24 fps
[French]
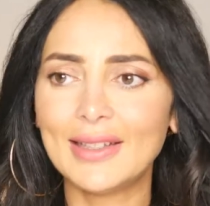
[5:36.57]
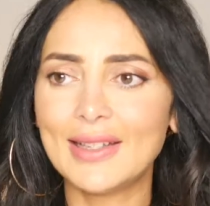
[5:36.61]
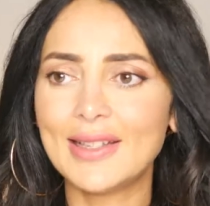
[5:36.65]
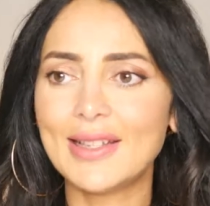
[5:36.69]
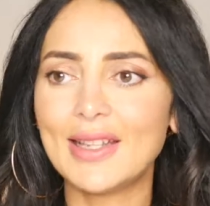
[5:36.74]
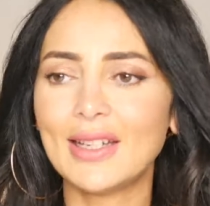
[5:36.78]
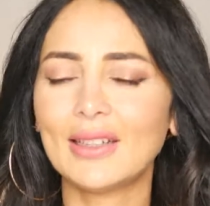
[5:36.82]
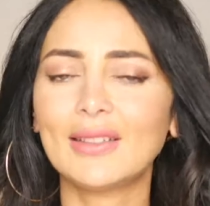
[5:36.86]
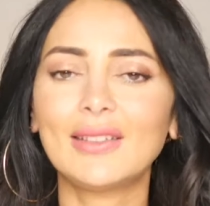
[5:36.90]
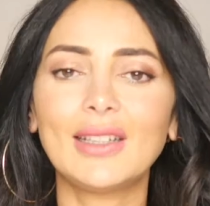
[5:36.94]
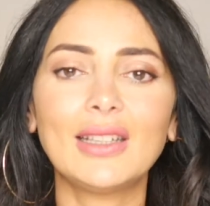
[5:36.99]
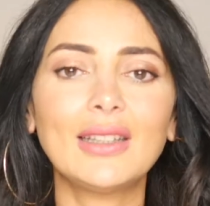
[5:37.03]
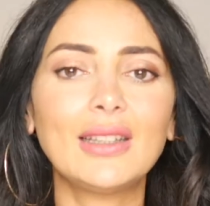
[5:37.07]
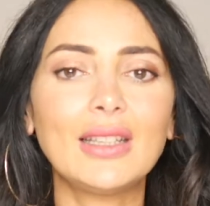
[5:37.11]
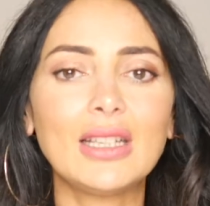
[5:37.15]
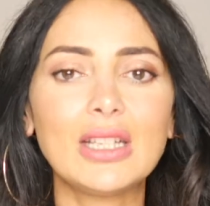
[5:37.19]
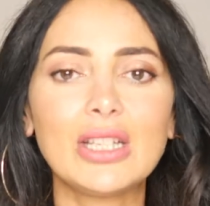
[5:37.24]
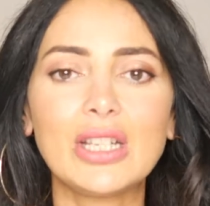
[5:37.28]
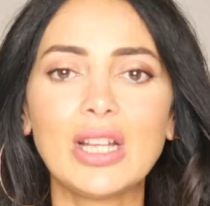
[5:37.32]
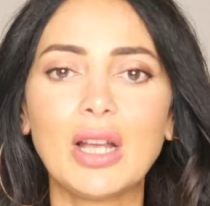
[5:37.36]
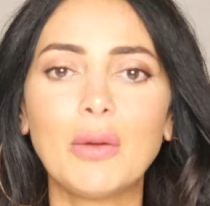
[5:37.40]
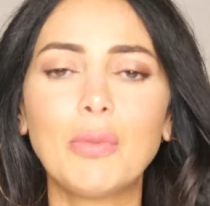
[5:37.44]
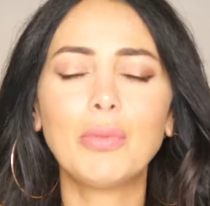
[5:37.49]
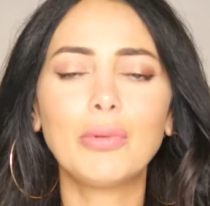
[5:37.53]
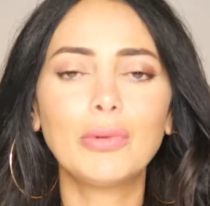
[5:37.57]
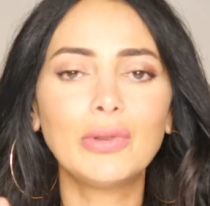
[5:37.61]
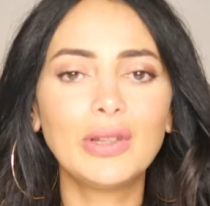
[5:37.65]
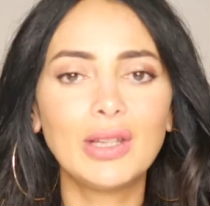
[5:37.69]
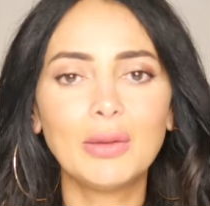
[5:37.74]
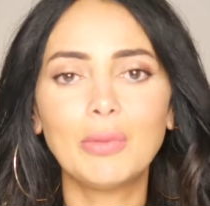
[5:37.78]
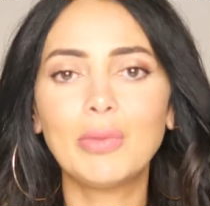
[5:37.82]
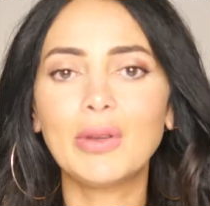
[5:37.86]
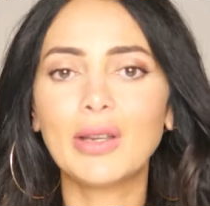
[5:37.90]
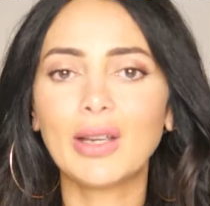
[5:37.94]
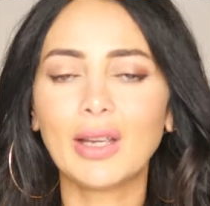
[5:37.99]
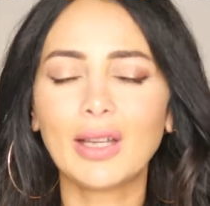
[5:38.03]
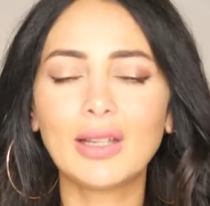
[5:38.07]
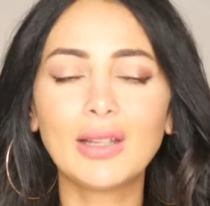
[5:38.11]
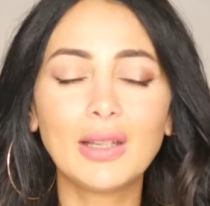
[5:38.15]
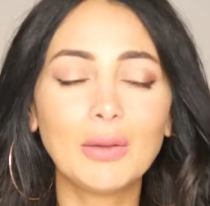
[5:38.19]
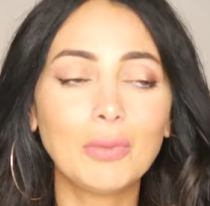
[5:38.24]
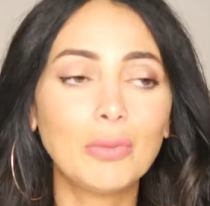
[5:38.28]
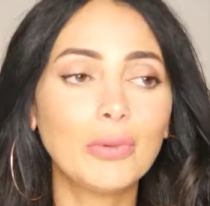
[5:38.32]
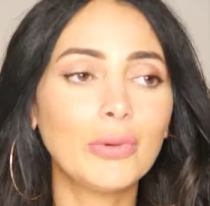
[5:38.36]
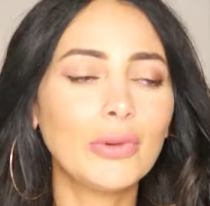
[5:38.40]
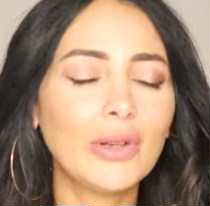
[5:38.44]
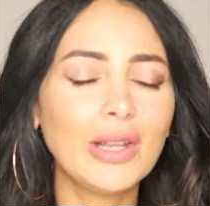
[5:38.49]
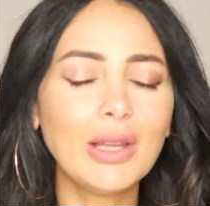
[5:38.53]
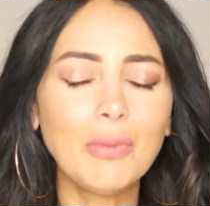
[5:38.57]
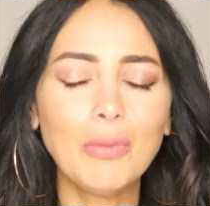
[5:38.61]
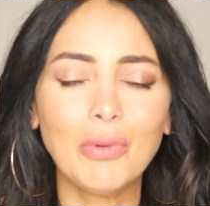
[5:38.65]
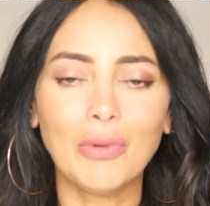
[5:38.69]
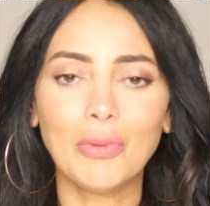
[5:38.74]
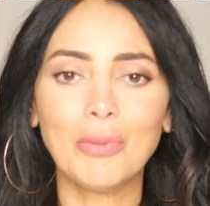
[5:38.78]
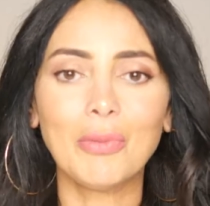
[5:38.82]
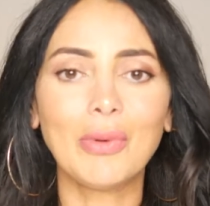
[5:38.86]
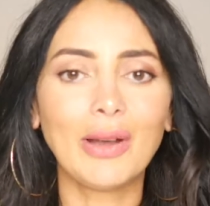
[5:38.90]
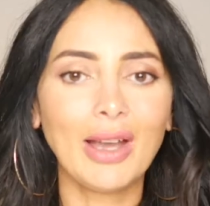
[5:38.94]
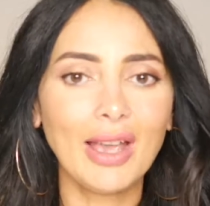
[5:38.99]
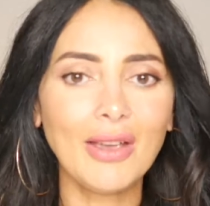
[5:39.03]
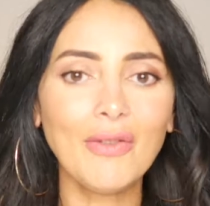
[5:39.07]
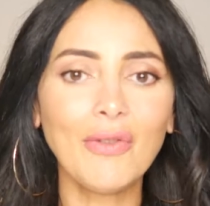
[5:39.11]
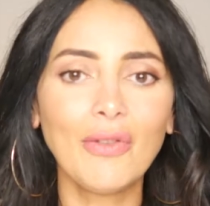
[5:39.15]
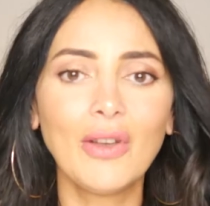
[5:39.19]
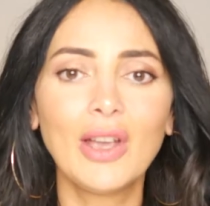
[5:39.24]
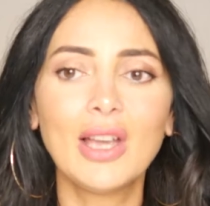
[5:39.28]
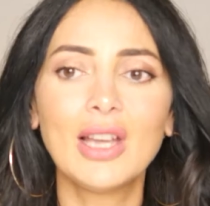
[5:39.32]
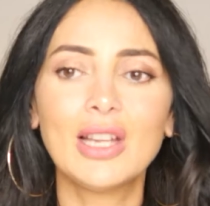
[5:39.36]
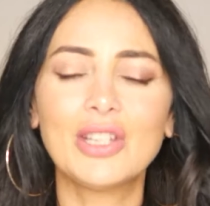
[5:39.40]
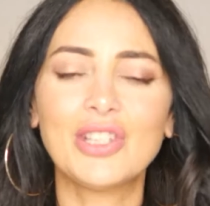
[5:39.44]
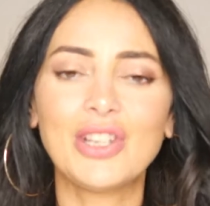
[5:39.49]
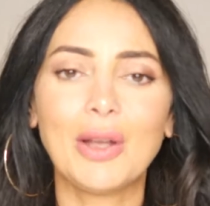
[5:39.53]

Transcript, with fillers: des serre-têtes, des chapeaux, des bérets, des bonnets, bon bref,